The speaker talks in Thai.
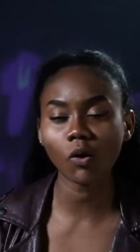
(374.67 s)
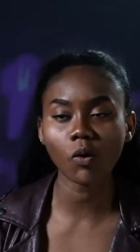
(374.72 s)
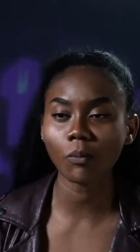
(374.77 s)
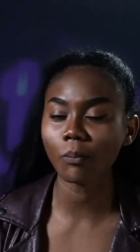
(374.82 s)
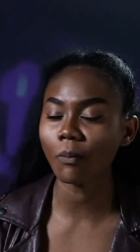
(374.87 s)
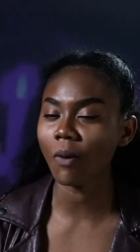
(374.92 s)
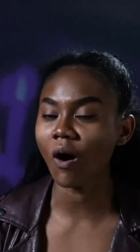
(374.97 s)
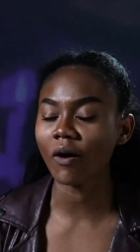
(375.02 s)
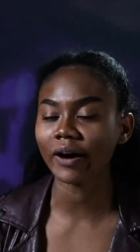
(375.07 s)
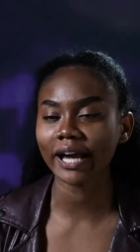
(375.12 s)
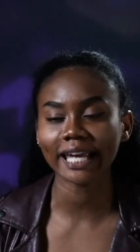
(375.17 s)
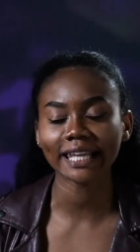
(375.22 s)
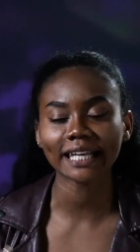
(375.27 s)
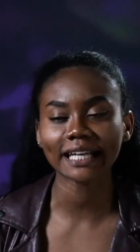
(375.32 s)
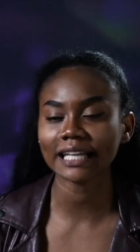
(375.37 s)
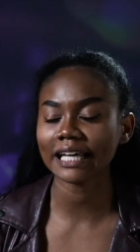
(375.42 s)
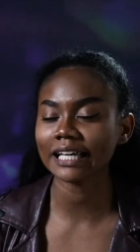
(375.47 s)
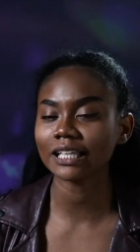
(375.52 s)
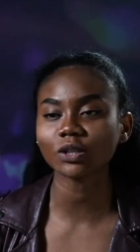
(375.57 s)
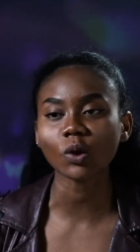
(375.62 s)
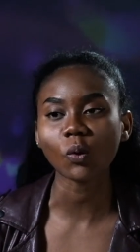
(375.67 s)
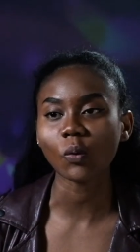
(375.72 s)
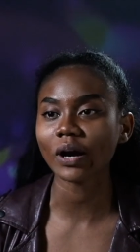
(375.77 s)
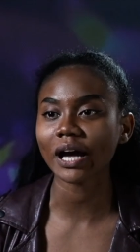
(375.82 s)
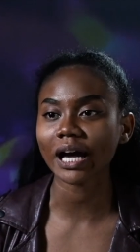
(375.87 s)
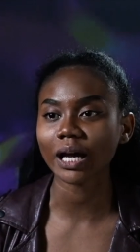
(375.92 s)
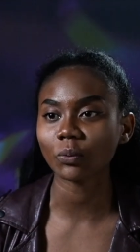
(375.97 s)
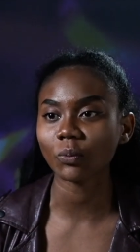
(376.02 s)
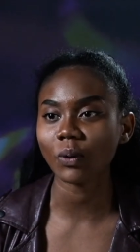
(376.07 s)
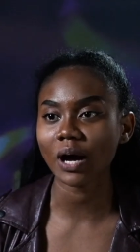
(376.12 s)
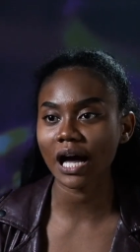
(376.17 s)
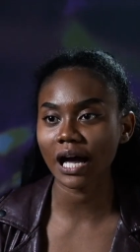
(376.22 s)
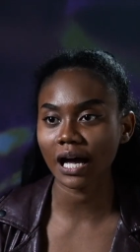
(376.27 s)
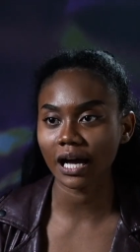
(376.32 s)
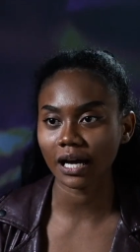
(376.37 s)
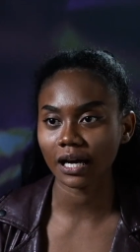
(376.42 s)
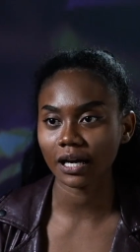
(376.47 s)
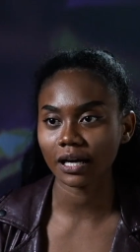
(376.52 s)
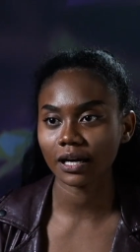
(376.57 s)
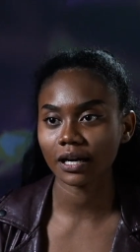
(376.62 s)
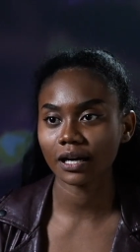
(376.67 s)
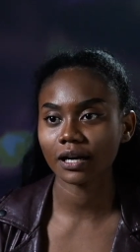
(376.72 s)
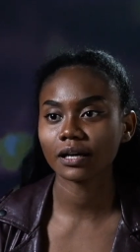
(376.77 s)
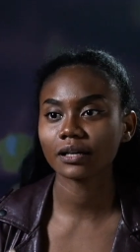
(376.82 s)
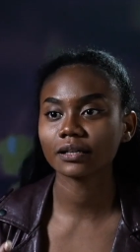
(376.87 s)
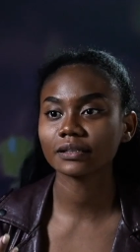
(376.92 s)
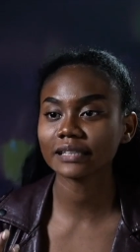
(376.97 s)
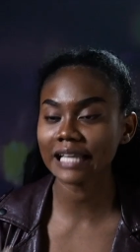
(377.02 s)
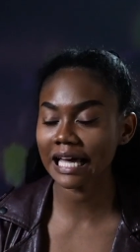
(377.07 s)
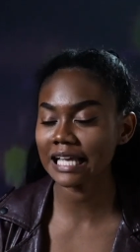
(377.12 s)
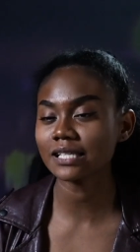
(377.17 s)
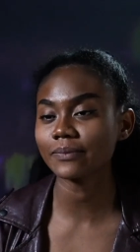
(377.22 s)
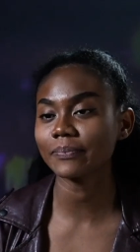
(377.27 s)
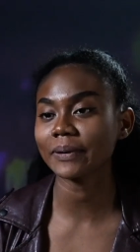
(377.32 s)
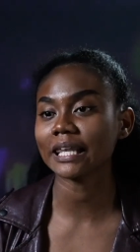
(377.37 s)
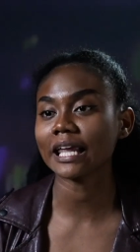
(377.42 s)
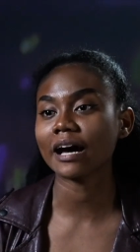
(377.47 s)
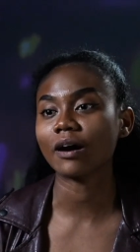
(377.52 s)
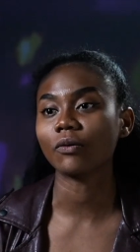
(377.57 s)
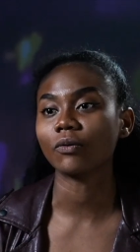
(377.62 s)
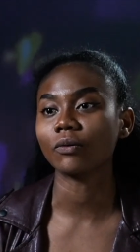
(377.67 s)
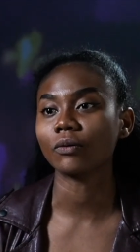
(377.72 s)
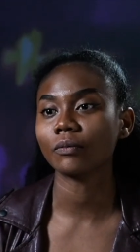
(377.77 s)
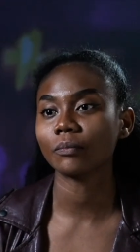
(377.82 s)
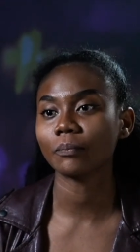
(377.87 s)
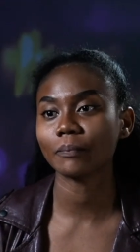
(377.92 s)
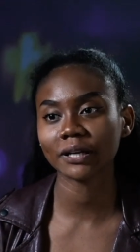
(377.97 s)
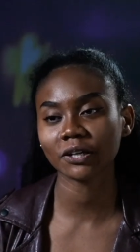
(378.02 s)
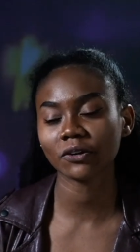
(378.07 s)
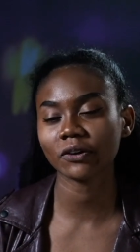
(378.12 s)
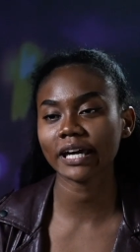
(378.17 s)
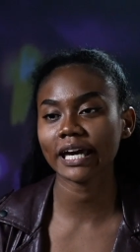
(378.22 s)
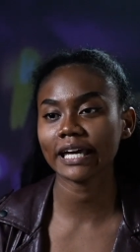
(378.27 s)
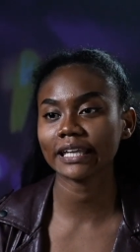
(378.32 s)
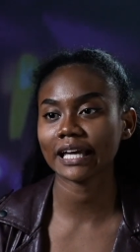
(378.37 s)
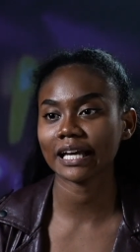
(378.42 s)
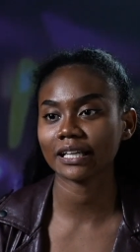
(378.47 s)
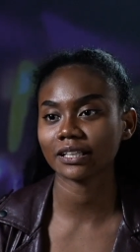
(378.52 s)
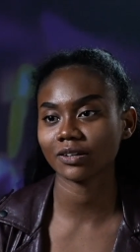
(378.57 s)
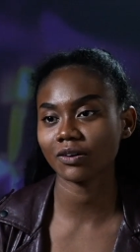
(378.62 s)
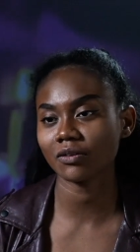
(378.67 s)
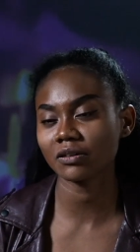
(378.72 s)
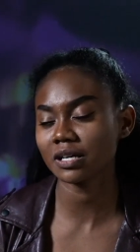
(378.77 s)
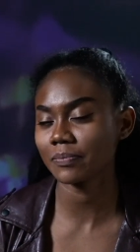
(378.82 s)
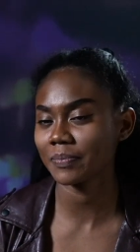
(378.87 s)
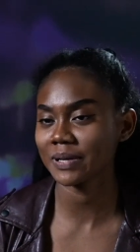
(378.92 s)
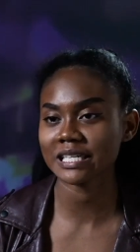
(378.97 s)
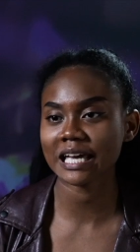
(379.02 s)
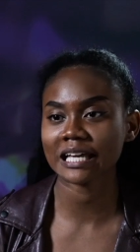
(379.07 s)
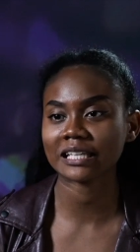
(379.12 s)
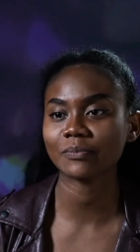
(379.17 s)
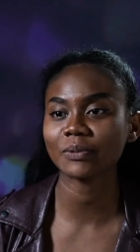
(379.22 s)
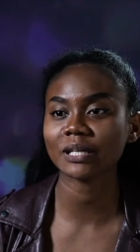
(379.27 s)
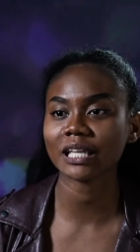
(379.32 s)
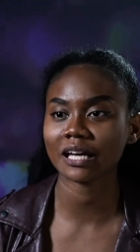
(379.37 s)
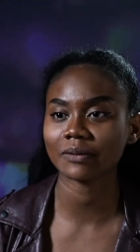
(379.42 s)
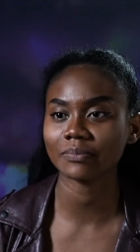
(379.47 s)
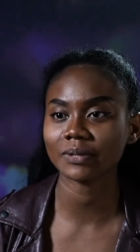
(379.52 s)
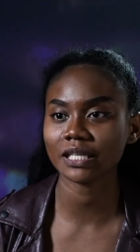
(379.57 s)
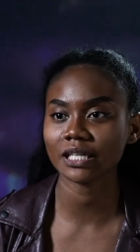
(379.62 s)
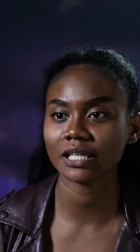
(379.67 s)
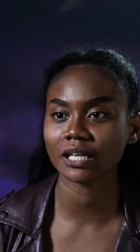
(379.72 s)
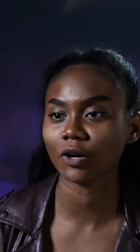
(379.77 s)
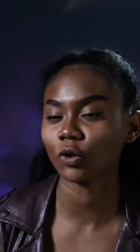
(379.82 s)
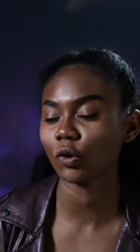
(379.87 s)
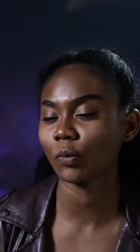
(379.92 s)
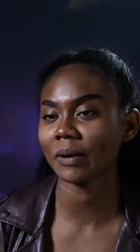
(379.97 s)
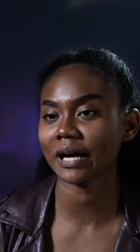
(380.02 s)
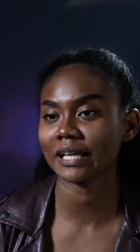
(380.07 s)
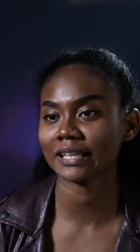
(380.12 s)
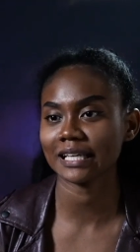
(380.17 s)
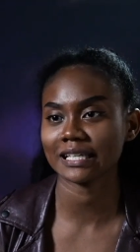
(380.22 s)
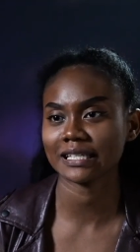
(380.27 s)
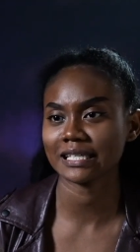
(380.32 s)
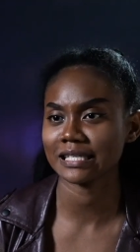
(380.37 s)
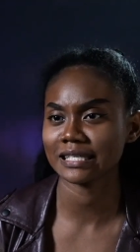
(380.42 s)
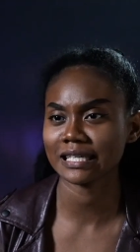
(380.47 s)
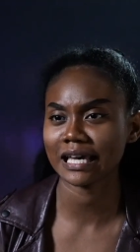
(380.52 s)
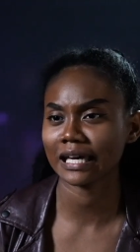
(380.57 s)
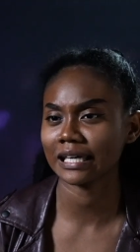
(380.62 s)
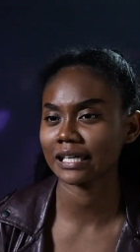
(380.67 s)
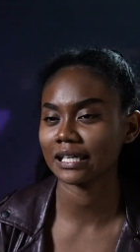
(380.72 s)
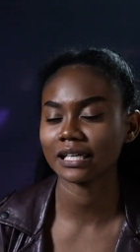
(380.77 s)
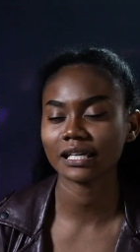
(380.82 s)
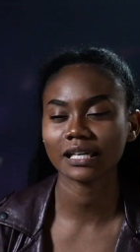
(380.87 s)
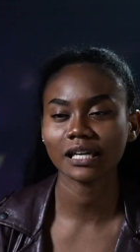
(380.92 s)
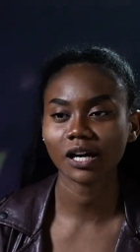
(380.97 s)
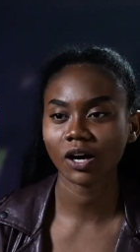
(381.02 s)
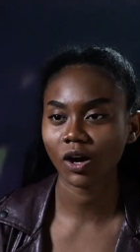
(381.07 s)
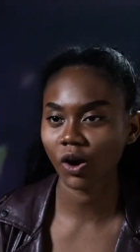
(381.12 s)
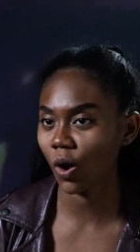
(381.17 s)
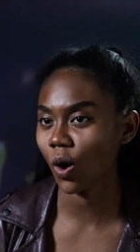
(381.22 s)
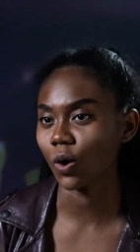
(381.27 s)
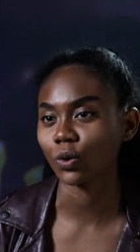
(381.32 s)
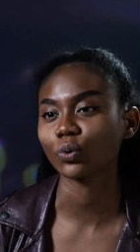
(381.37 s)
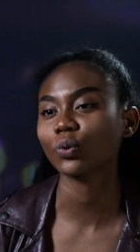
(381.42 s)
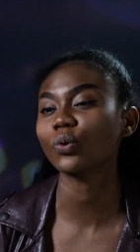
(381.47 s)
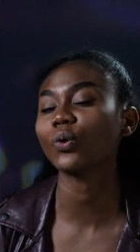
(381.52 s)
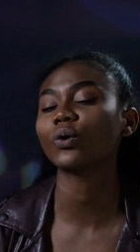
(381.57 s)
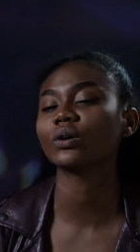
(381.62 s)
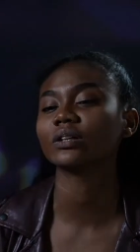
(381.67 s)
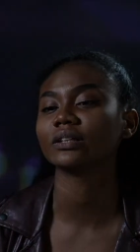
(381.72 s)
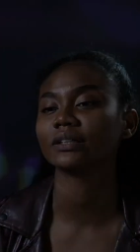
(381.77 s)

คงมองเห็นอะไรตรงกันว่าน่าจะเป็นเรา มันก็แค่นั้นก็คือประชาธิปไตยพี่เคารพการตัดสินใจของทุกคน